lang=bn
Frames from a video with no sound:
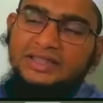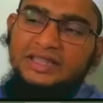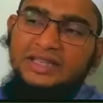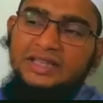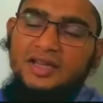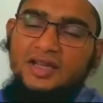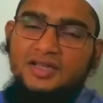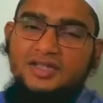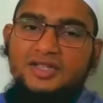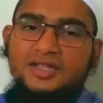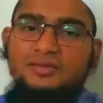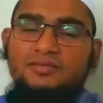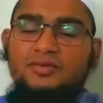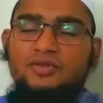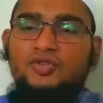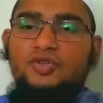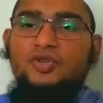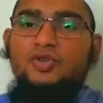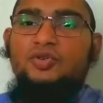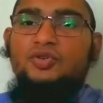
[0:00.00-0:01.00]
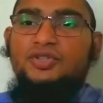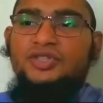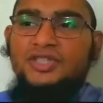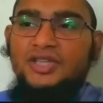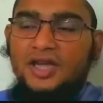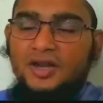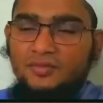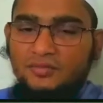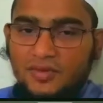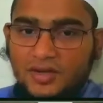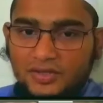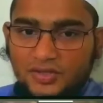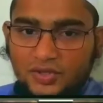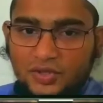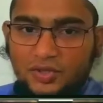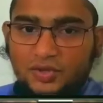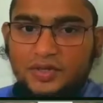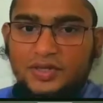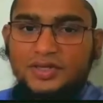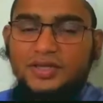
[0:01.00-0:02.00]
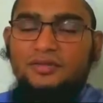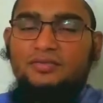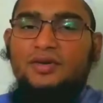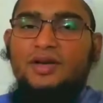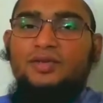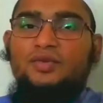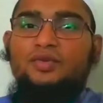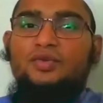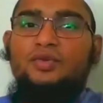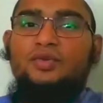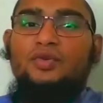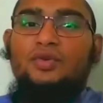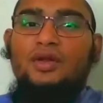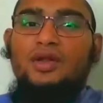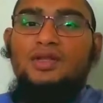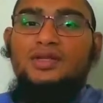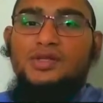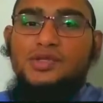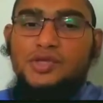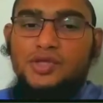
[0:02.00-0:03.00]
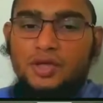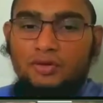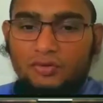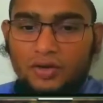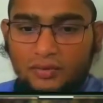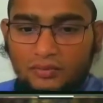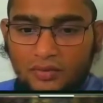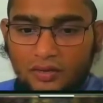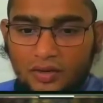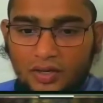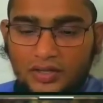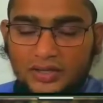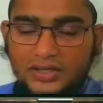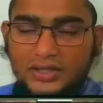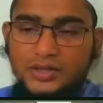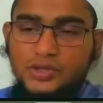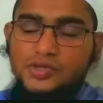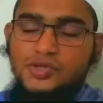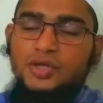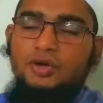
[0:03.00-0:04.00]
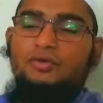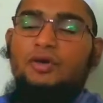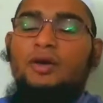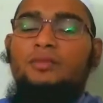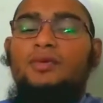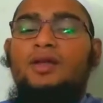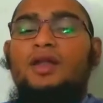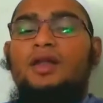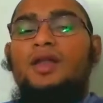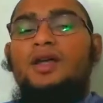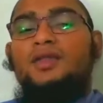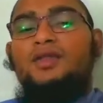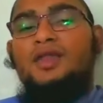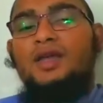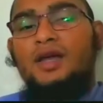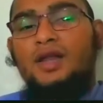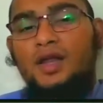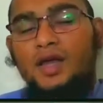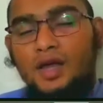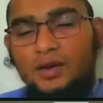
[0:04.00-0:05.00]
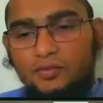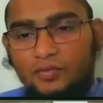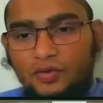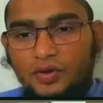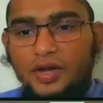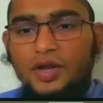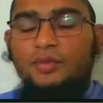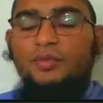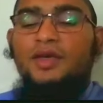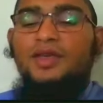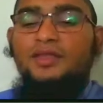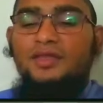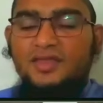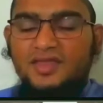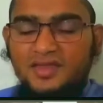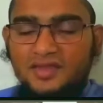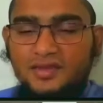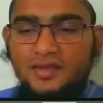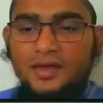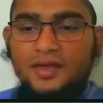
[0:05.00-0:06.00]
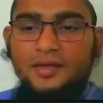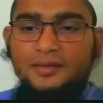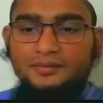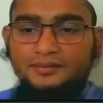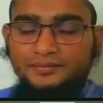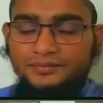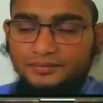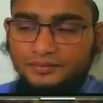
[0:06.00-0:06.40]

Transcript: তিরাশি বছর চার মাস ধরে ইবাদত করলে যে সবাব হয় সেই সবাব আল্লাহ তালা আমল নামাই দিয়ে দেয়